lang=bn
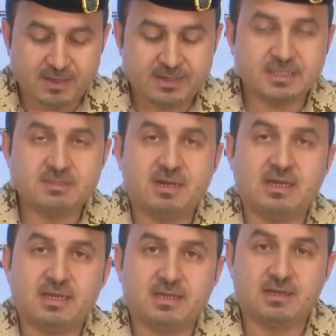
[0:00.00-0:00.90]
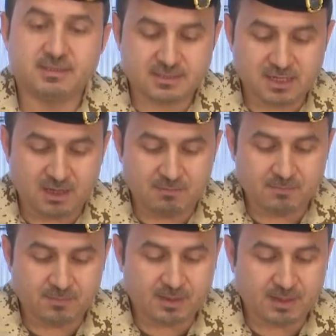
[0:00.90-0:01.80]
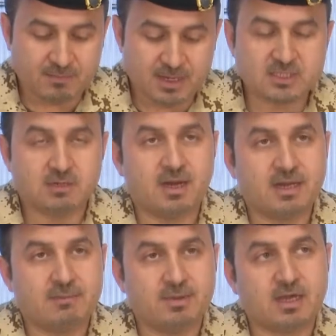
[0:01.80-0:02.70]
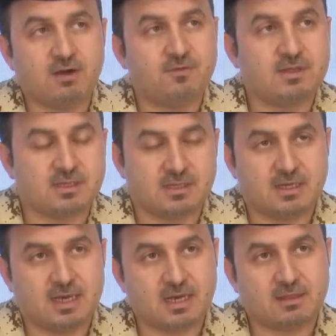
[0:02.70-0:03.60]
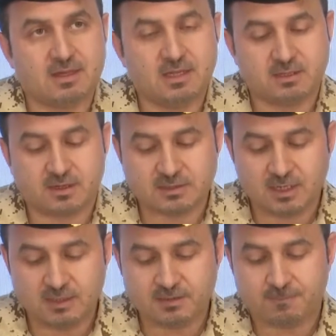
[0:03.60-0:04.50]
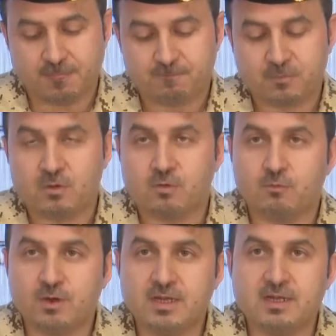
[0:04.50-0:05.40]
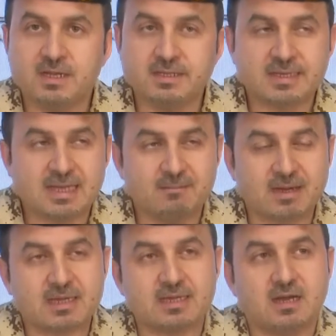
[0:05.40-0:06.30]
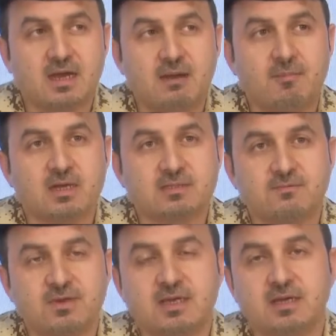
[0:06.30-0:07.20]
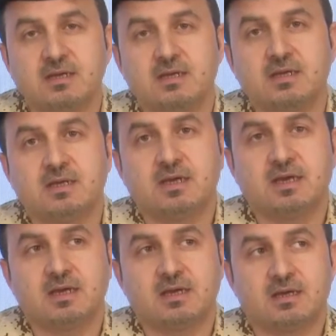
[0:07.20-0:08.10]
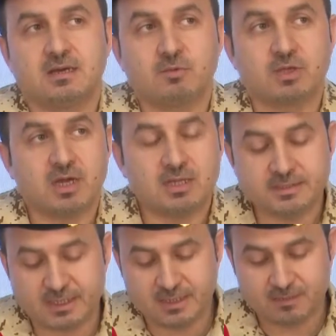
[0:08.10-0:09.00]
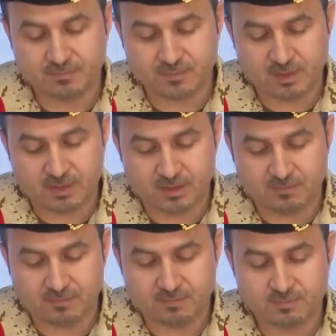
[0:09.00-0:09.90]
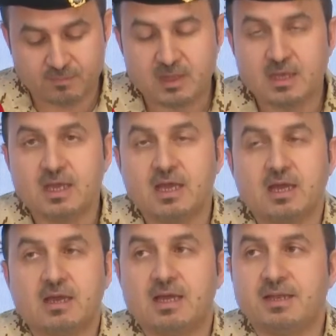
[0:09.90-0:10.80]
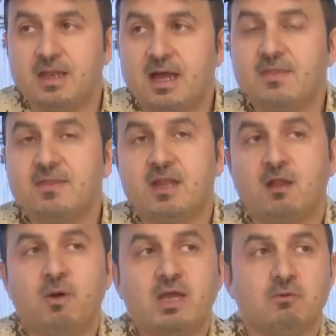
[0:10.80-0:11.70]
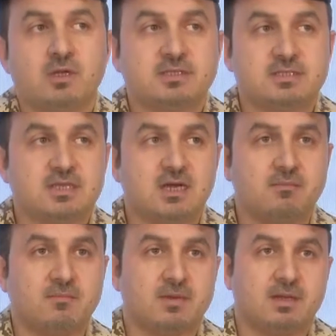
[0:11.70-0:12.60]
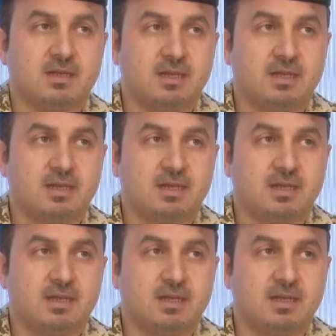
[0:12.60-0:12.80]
জিরো এইচ এই ও এইচ এই পয়েন্টে গিয়ে এই প্ল্যাটফর্মে গিয়ে অনলাইন সার্ভিসে গিয়ে আপনাকে রেজিস্ট্রেশন করতে হবে এবং সেখানে আমাদের মেডিকেল সেকশনে সব ধরনের খবরা